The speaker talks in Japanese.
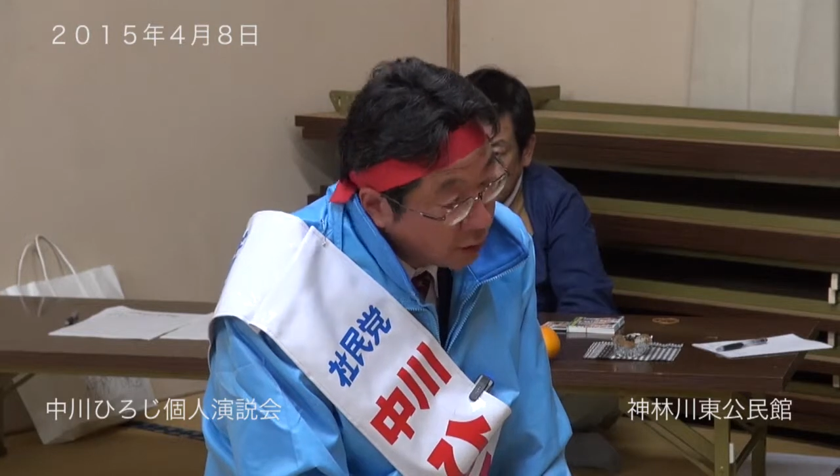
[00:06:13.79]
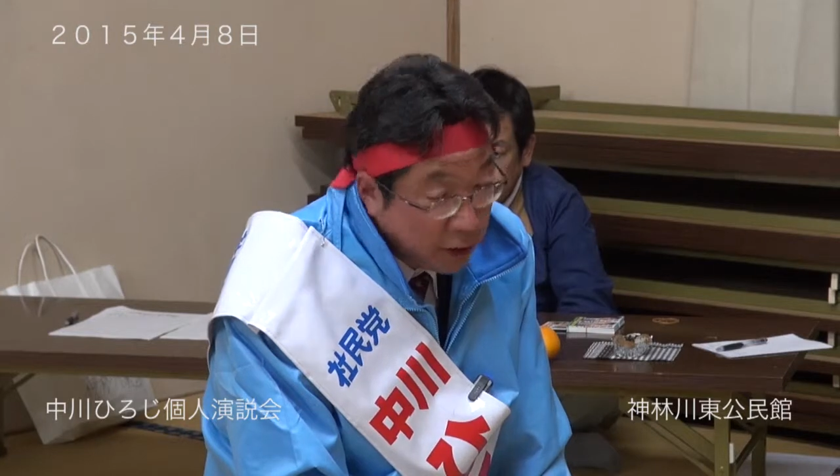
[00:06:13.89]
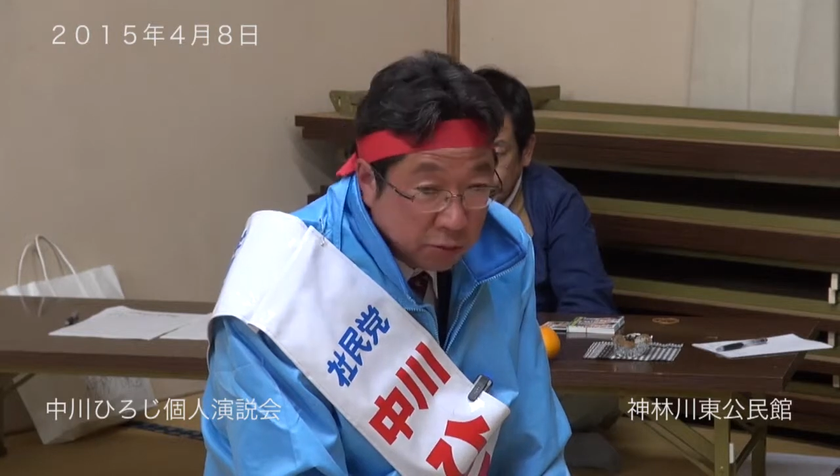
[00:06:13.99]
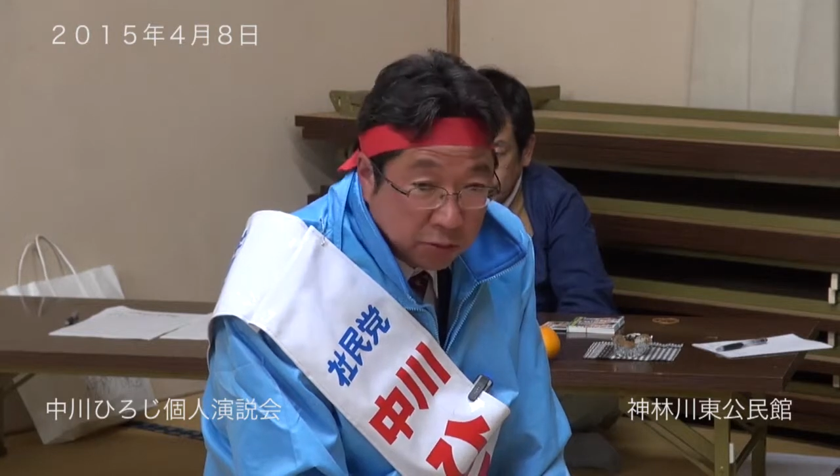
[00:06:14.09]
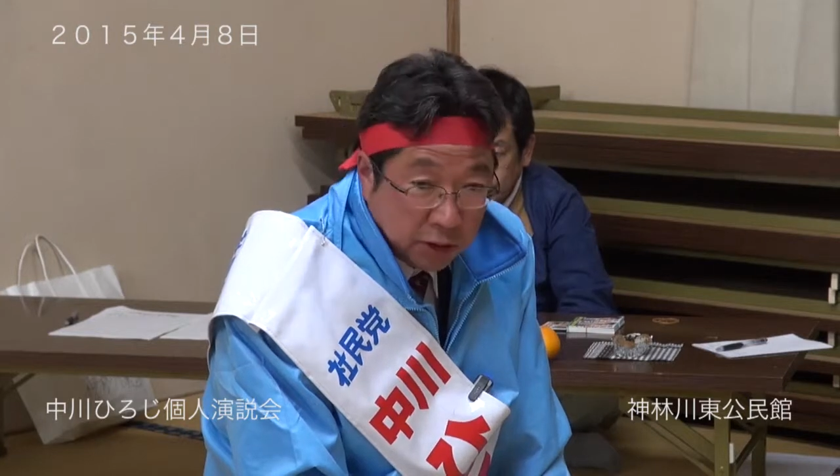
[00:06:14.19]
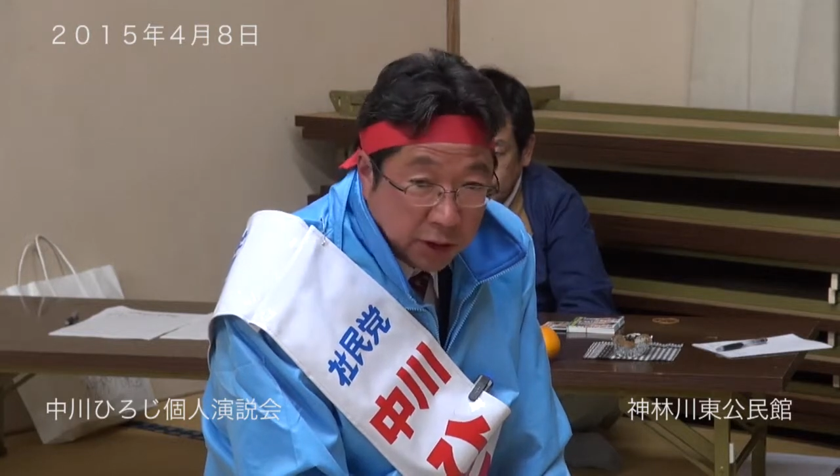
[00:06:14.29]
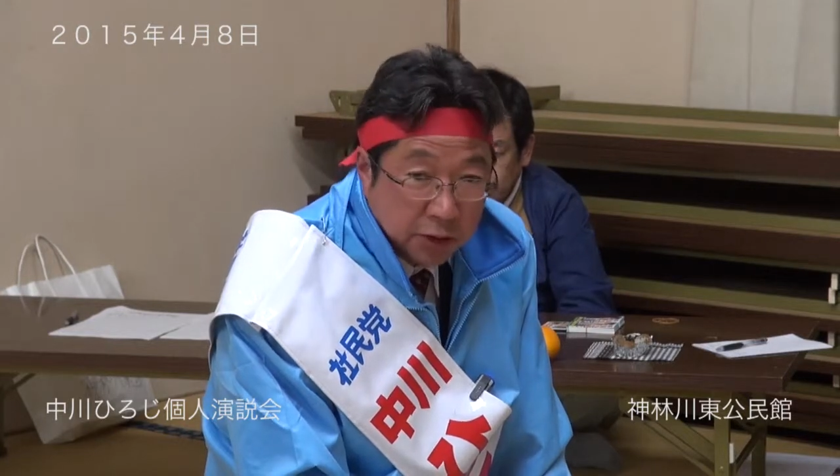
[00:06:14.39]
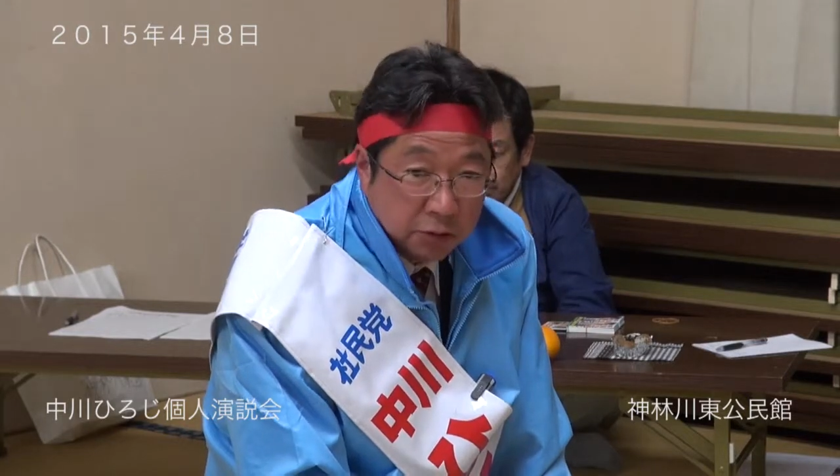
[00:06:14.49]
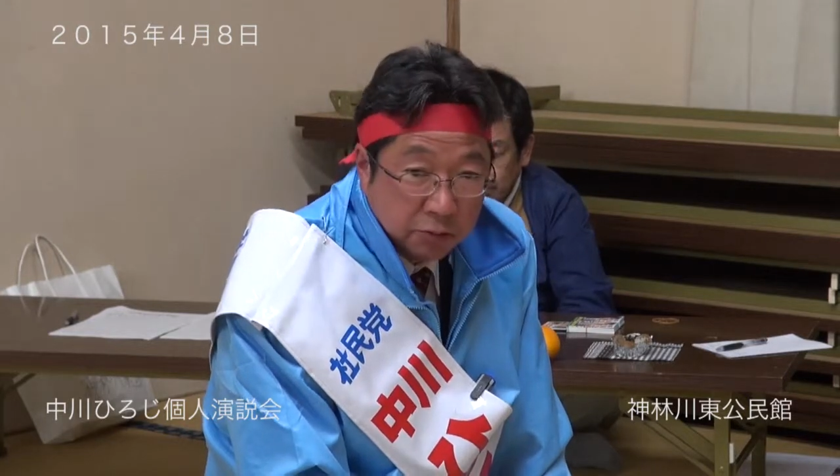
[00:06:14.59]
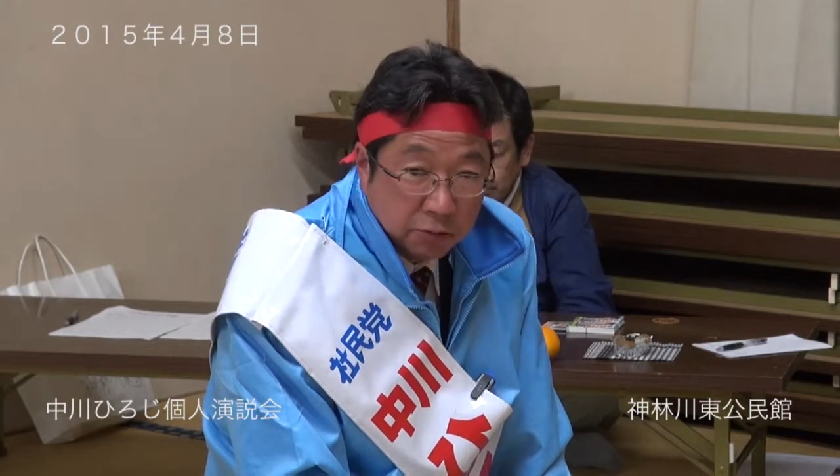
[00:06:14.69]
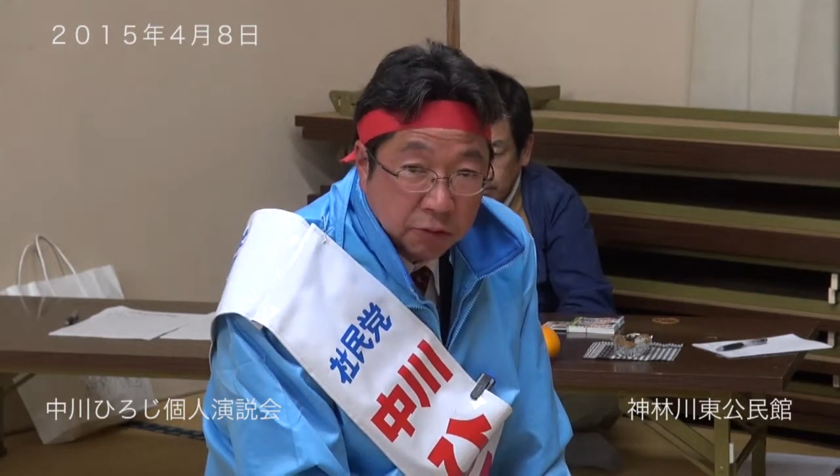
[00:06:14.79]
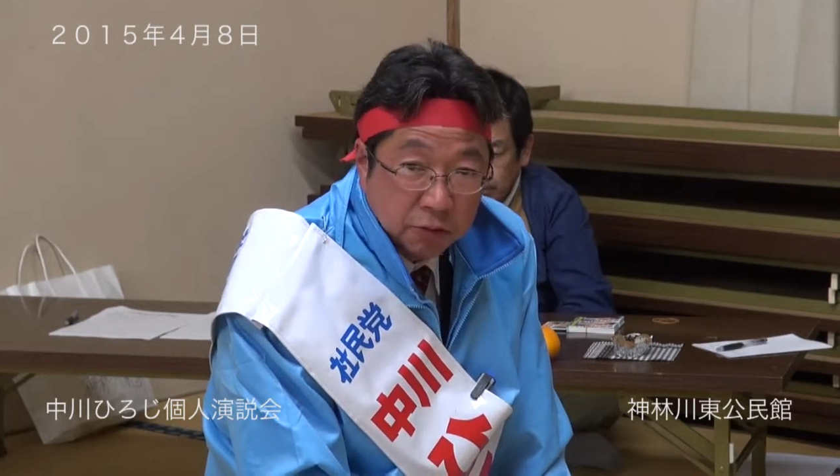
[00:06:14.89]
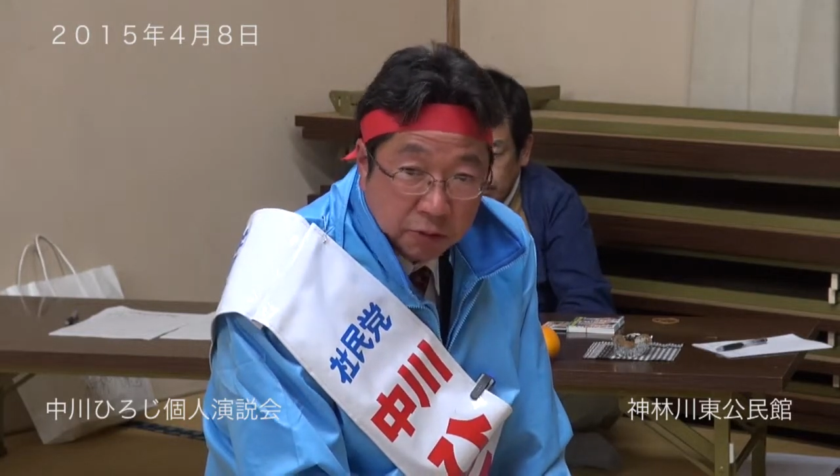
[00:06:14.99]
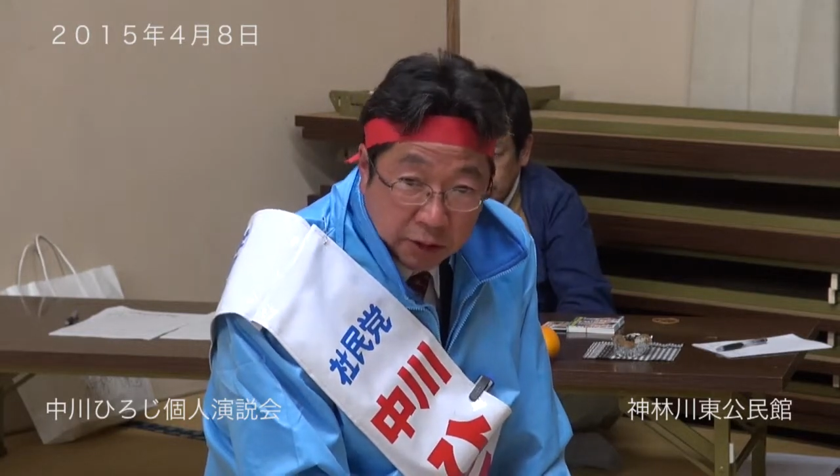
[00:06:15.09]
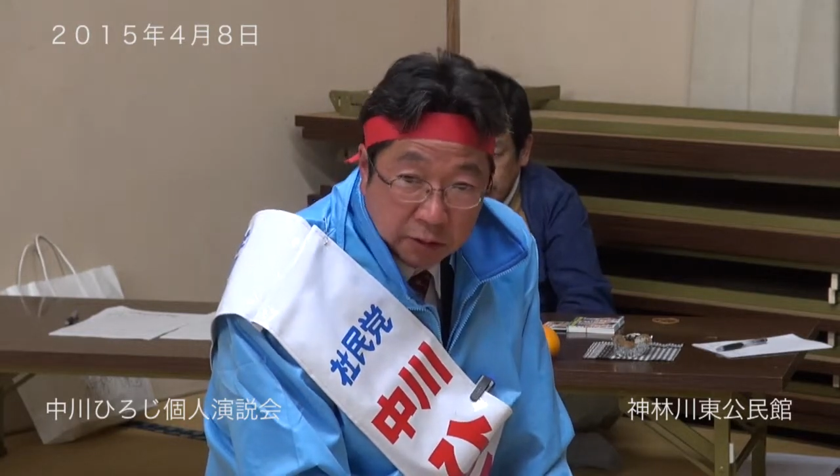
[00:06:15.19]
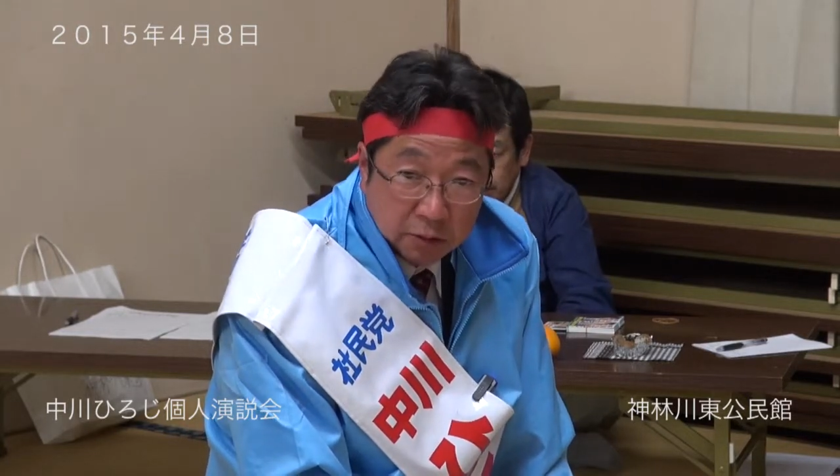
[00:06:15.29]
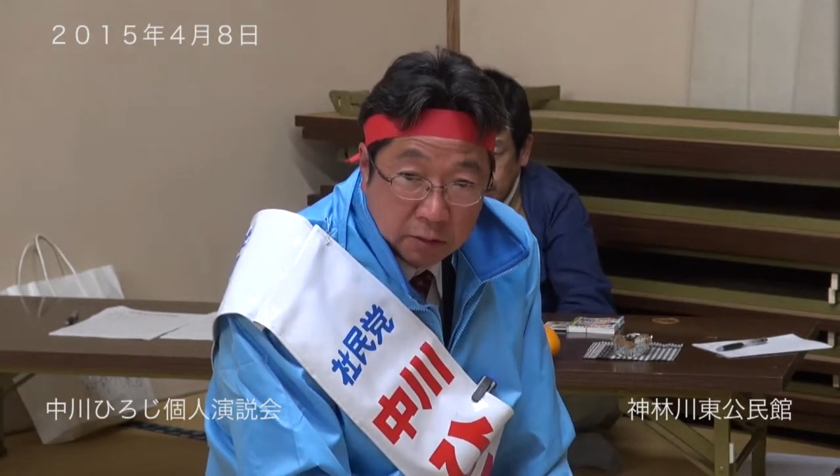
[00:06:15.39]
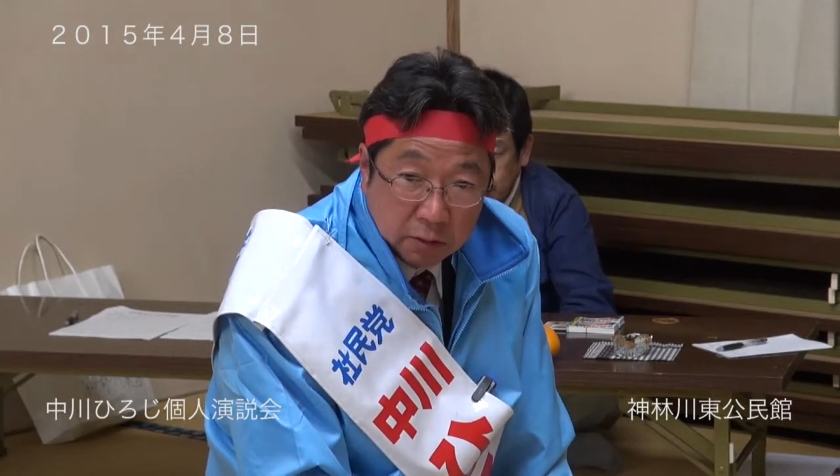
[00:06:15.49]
体力がない」って言うんですよね。